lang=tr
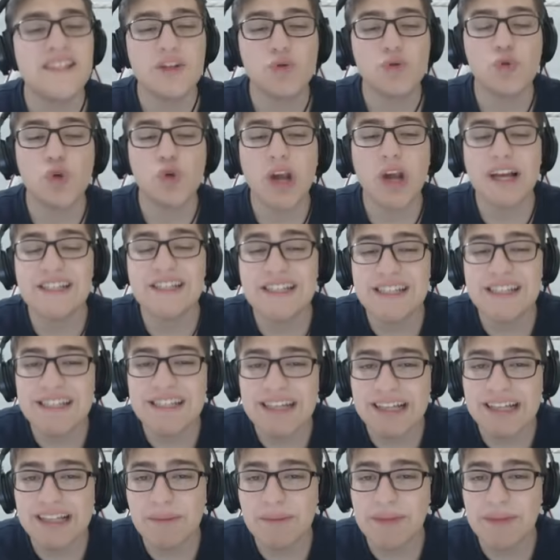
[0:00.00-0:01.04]
Şimdi
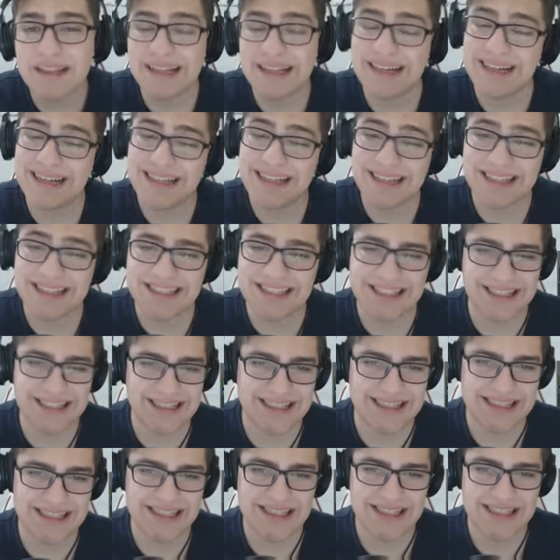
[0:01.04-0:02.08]
uğraştığın adama dikkat
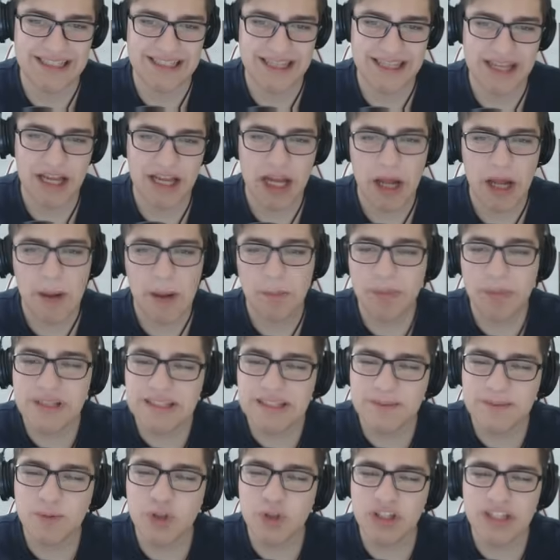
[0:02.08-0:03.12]
edeceksin.
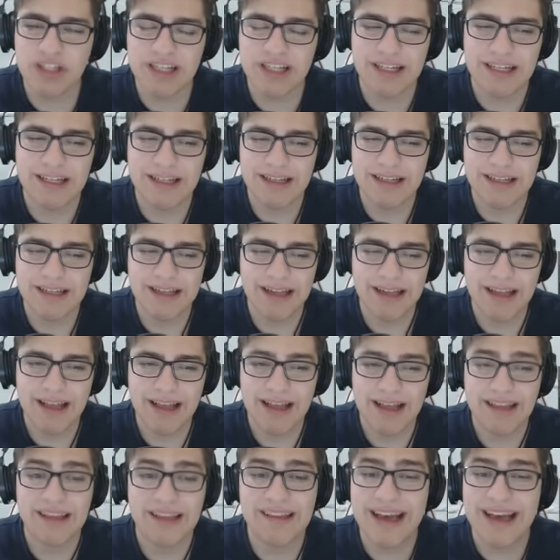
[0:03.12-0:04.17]
Biz bu işin
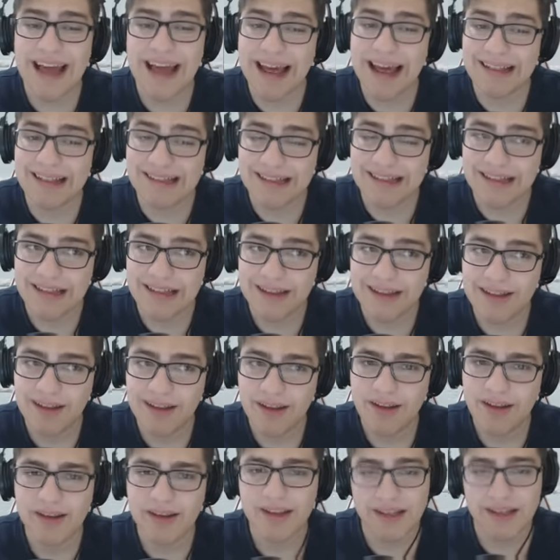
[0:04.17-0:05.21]
ithalatını,
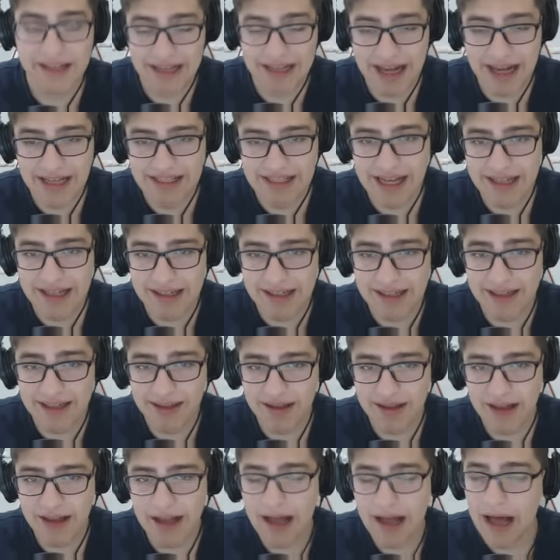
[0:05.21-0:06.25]

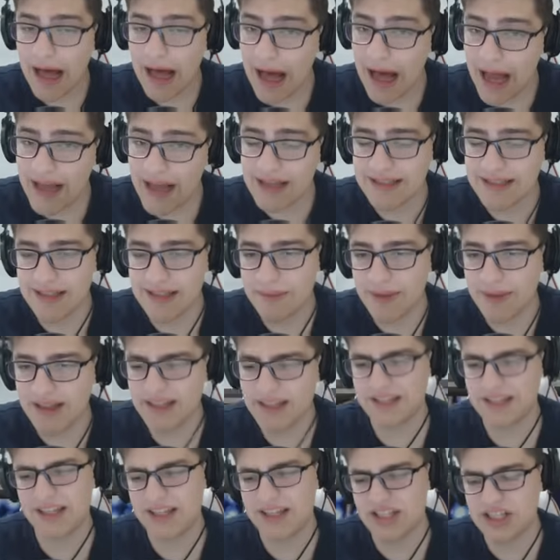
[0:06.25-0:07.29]
ihracatını aynı
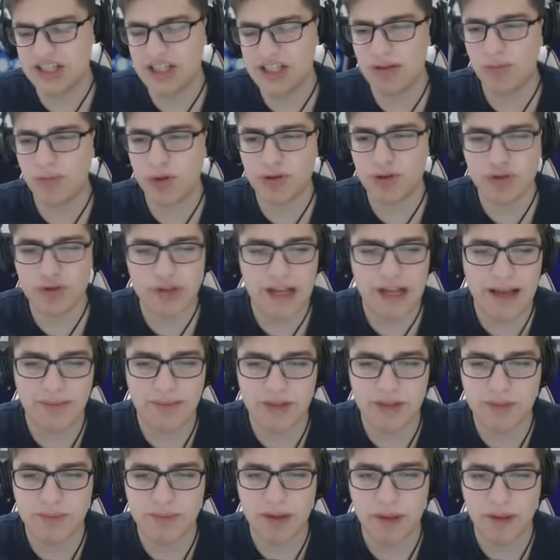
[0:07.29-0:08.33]
zamanda satışını yapıyoruz güzel
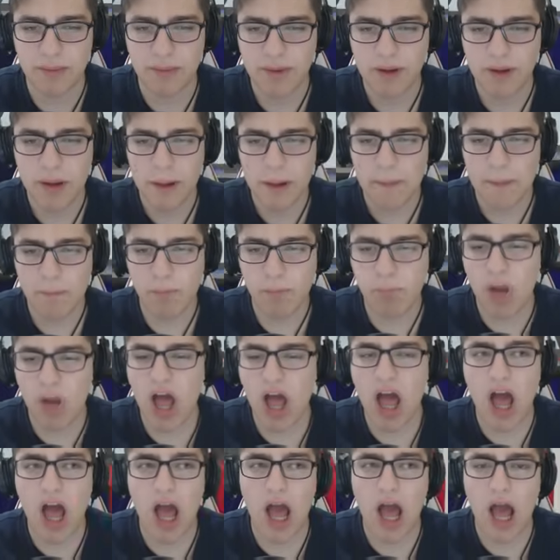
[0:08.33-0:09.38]
abicim benim.
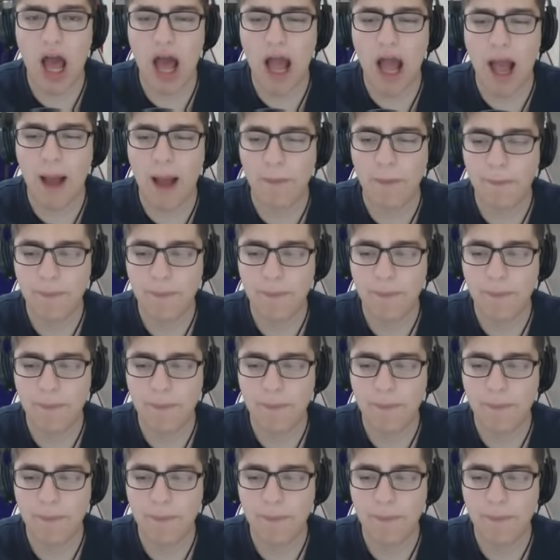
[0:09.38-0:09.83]
Bam!